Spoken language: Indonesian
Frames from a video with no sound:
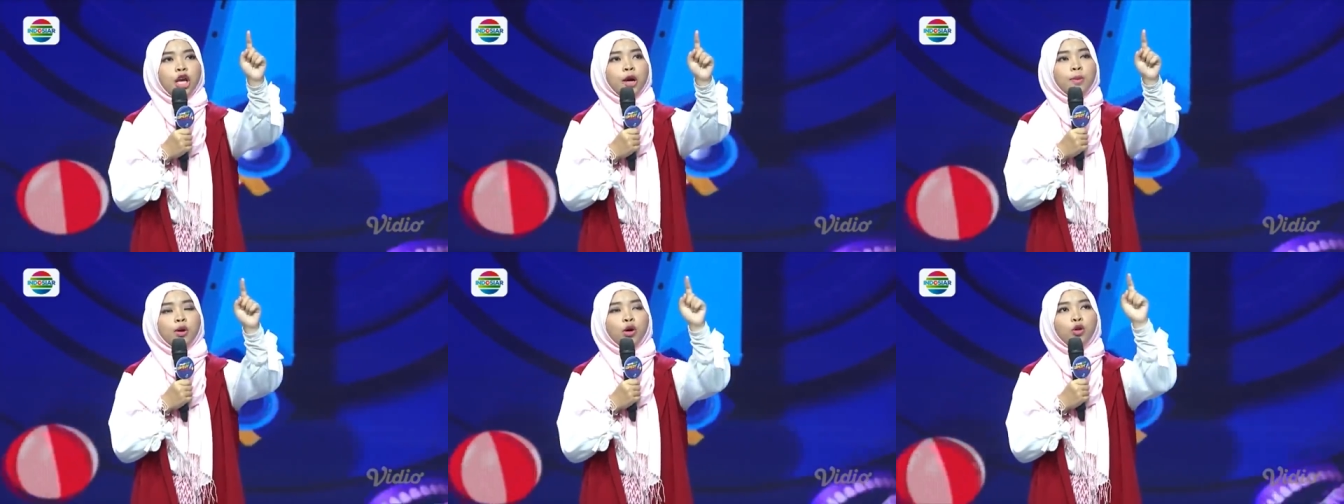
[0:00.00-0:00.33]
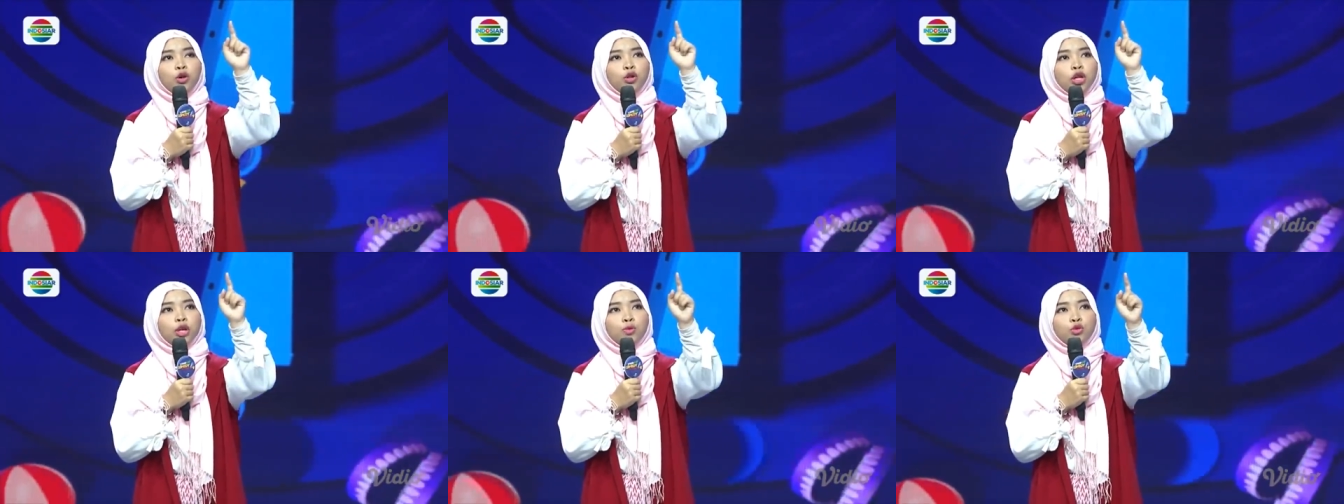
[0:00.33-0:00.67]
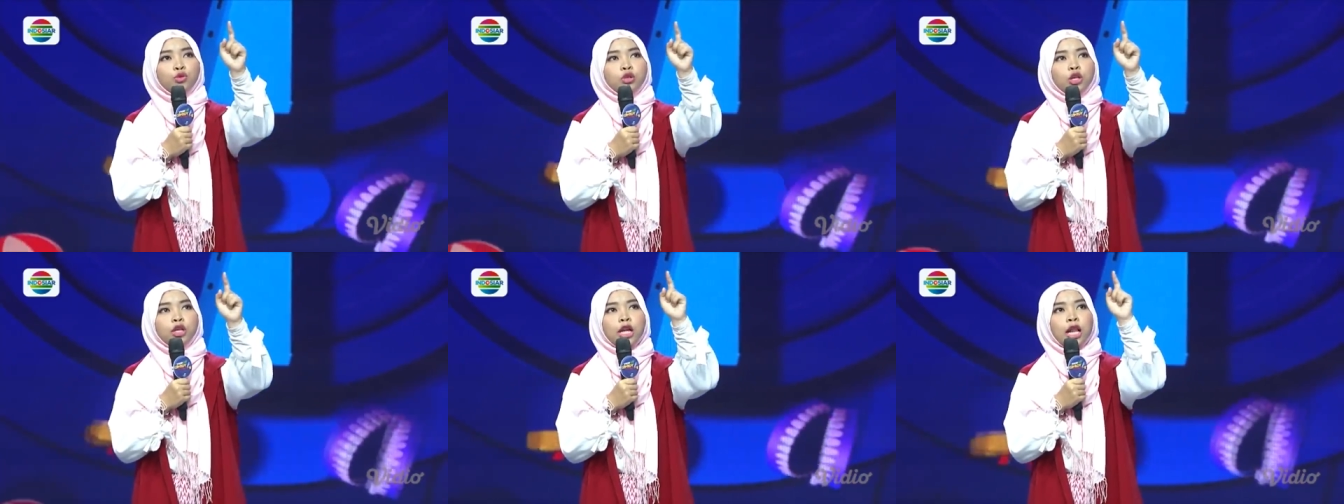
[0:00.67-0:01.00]

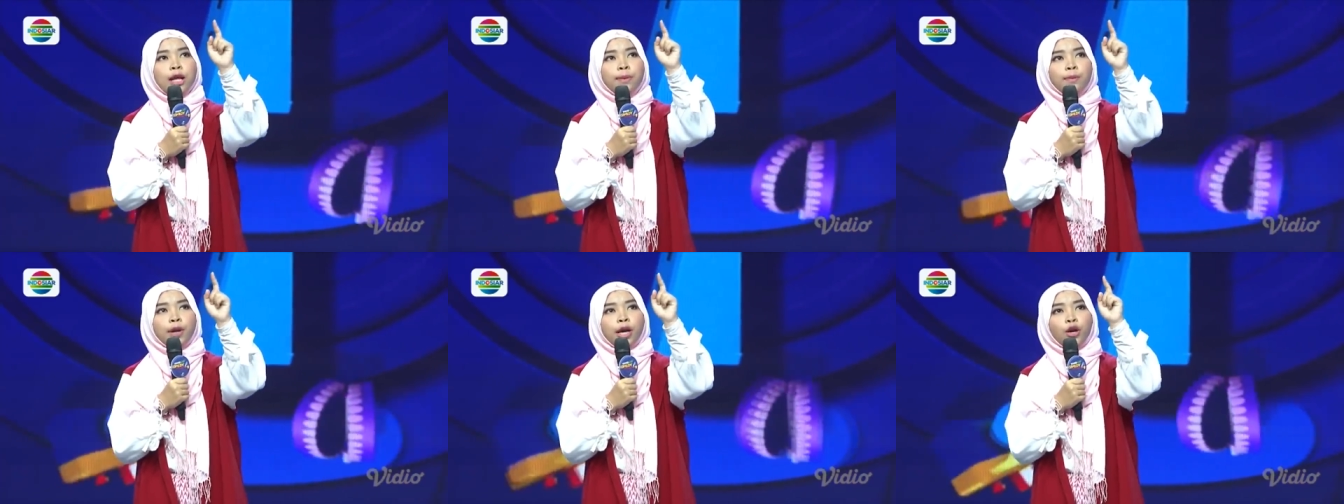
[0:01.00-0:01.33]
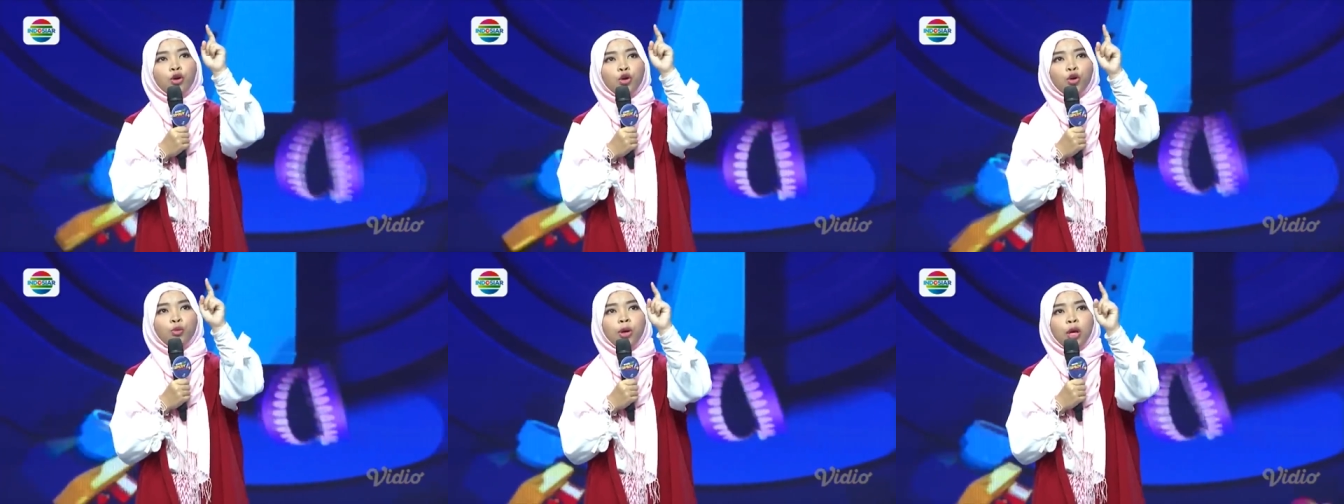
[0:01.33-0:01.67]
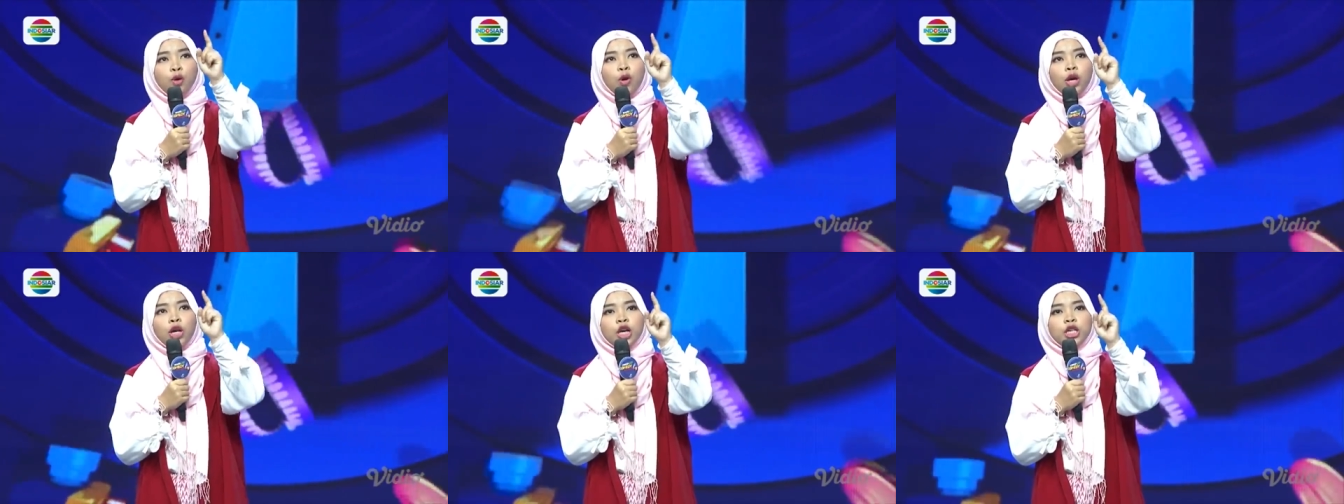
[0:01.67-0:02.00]
berkontribusi dalam perekonomian
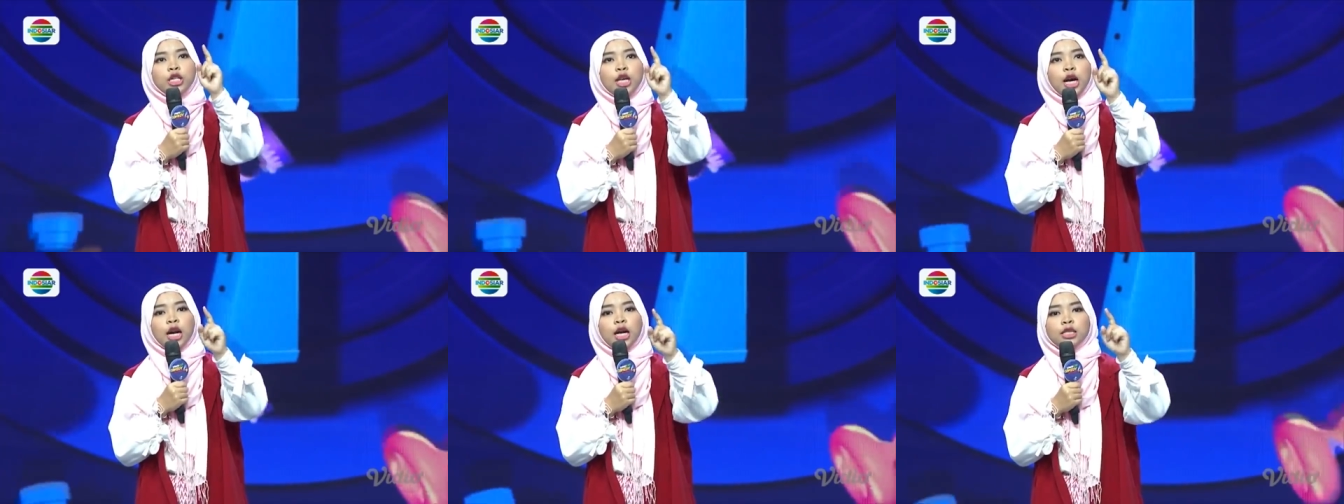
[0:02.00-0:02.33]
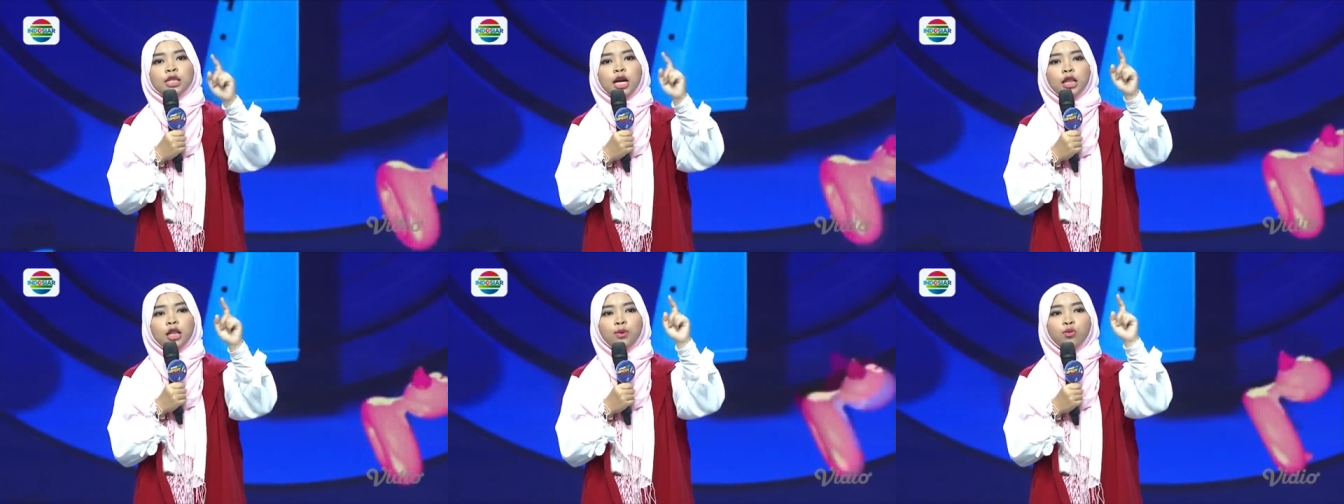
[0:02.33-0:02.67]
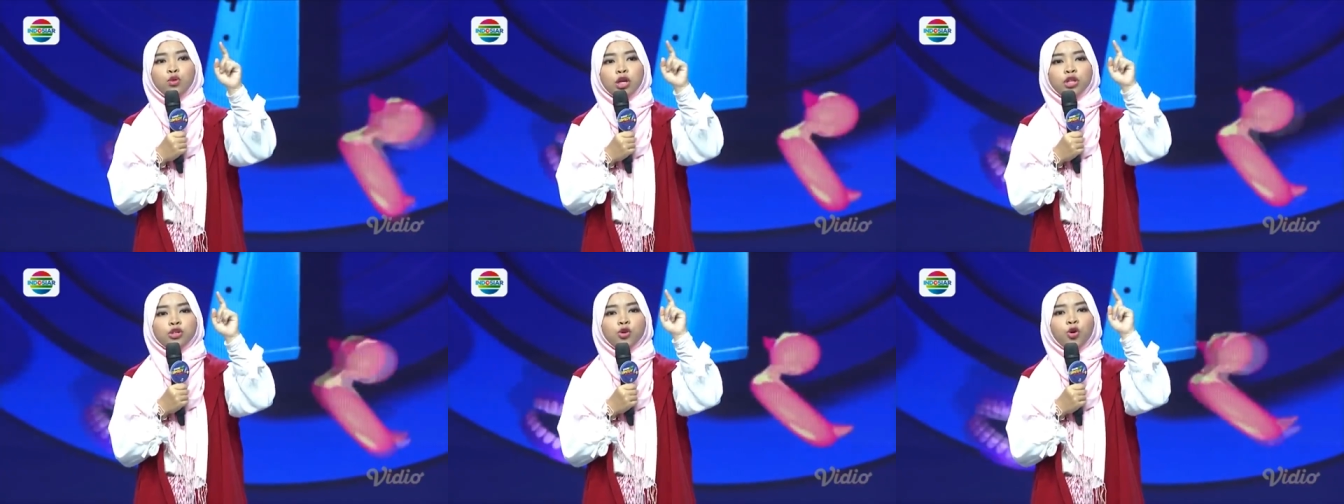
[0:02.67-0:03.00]
warga Cikarang saat
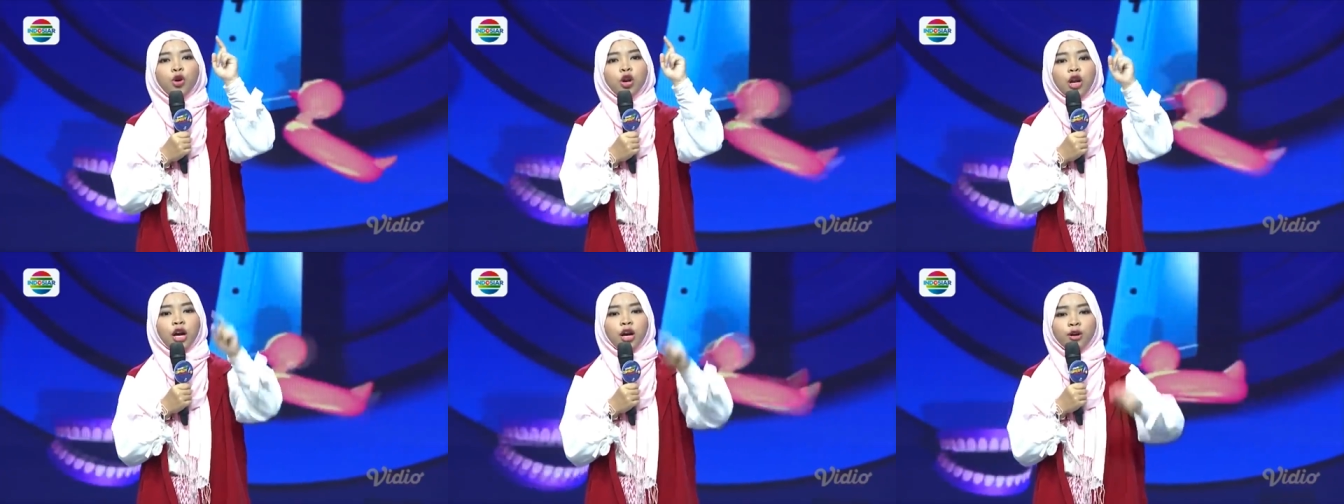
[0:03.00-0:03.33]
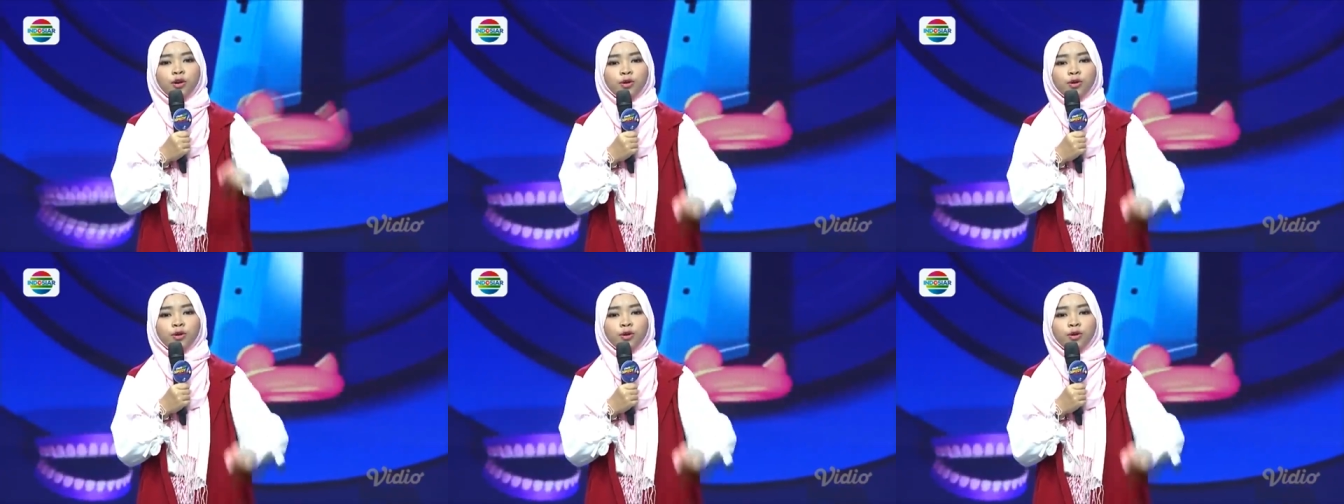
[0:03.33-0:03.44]
liburan sekolah.